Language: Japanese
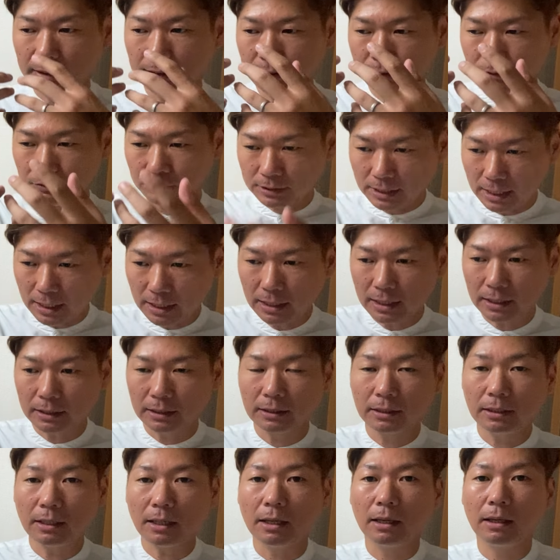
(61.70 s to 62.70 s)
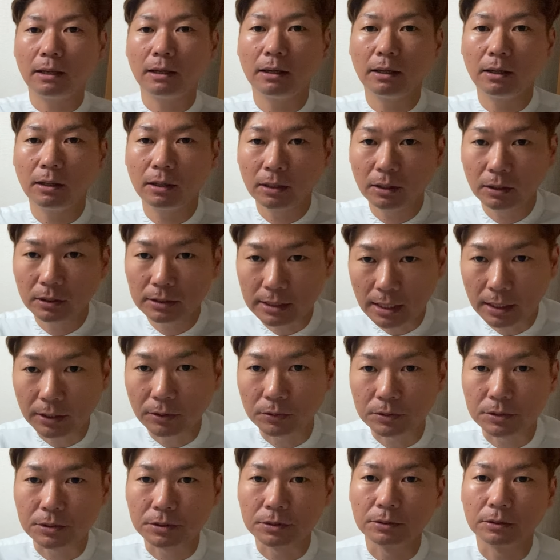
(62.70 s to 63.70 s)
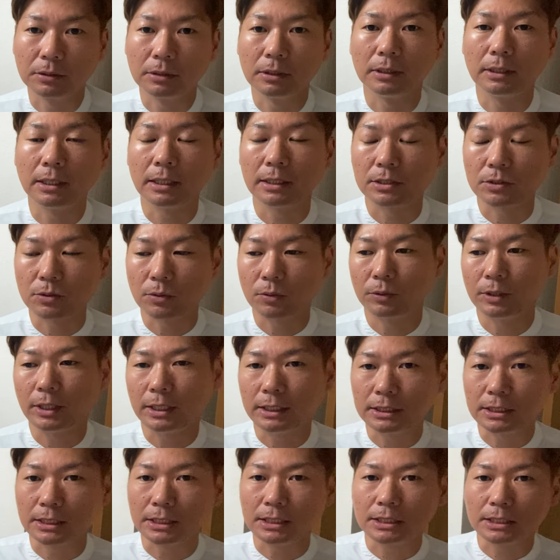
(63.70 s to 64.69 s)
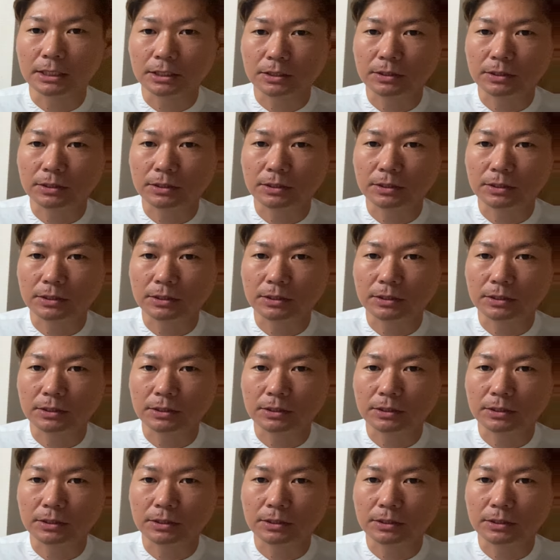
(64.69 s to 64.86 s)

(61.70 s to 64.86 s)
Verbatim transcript: 伺って、作業するってんで、そこで1日